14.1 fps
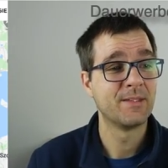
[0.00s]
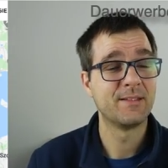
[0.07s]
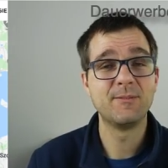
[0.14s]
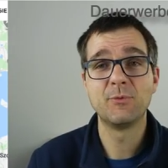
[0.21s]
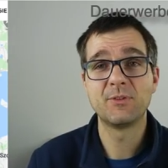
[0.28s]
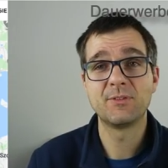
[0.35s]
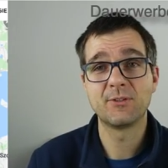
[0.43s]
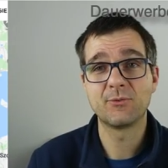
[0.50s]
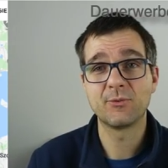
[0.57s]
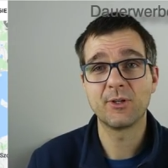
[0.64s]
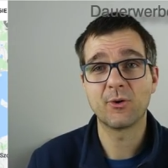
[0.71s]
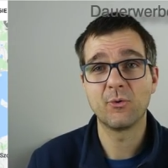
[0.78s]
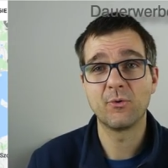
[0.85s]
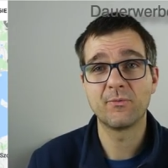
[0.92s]
Die müssen
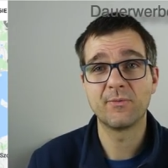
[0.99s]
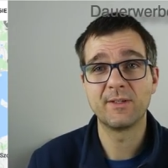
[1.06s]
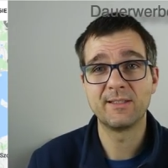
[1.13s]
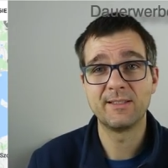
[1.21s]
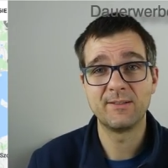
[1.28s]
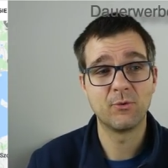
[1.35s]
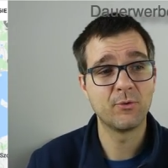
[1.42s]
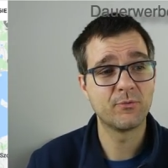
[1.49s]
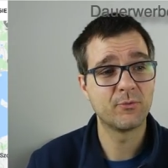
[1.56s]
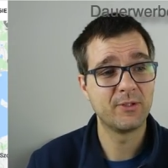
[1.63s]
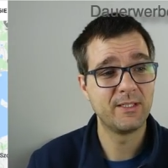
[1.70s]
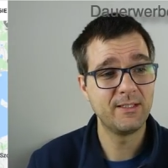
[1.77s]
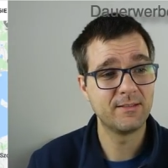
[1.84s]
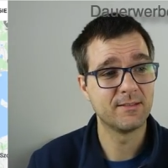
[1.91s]
natürlich auch irgendwann
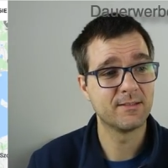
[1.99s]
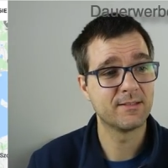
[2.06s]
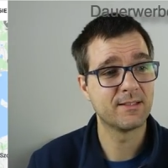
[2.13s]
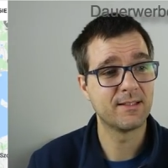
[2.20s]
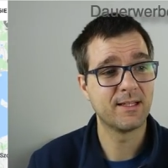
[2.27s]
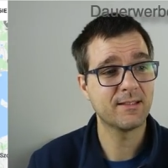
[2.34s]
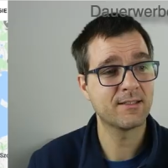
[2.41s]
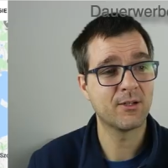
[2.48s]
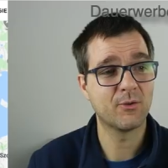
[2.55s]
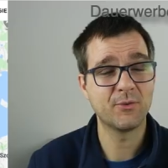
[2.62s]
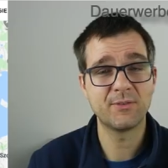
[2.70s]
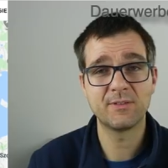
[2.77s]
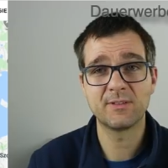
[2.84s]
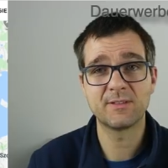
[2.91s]
irgendwo hin. Ne? Dann
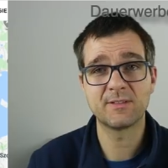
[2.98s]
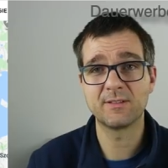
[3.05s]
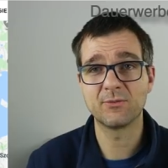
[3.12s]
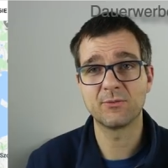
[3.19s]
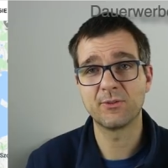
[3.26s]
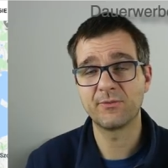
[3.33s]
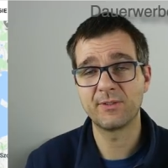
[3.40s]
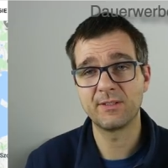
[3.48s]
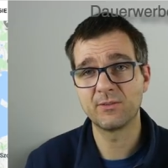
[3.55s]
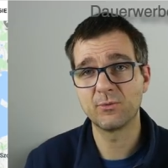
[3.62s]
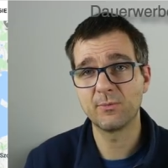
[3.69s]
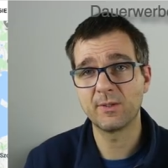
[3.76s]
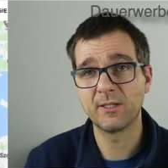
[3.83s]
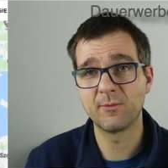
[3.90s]
8000, das ist ungefähr die
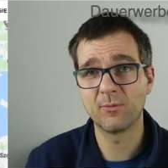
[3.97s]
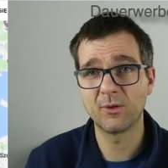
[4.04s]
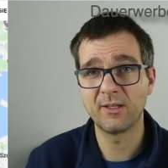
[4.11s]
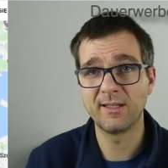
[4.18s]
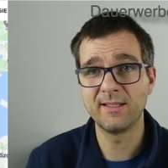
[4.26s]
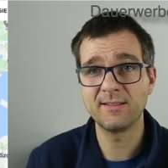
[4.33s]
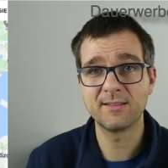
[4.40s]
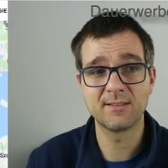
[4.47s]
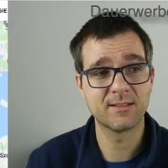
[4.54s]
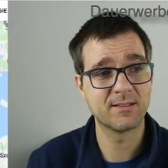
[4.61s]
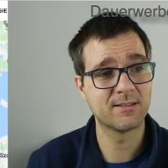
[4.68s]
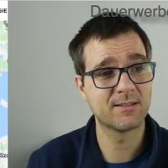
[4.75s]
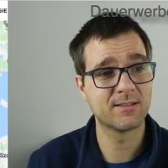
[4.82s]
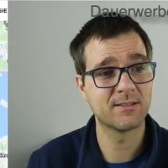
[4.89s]
Summe an Model S in
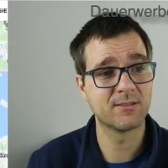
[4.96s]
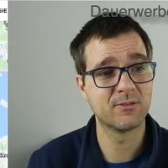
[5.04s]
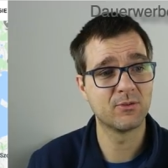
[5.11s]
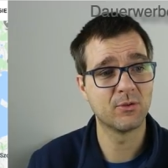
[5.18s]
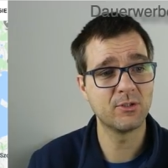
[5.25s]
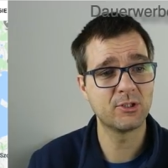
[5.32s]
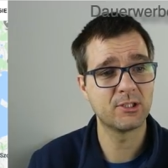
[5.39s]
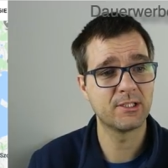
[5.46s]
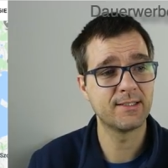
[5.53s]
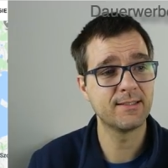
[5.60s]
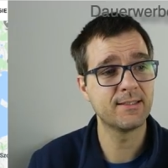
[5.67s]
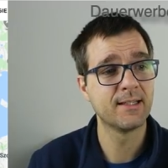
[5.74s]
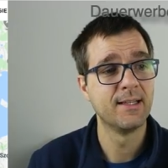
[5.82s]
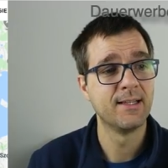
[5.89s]
ganz äh,
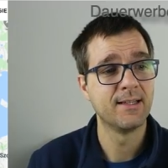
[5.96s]
Deutschland.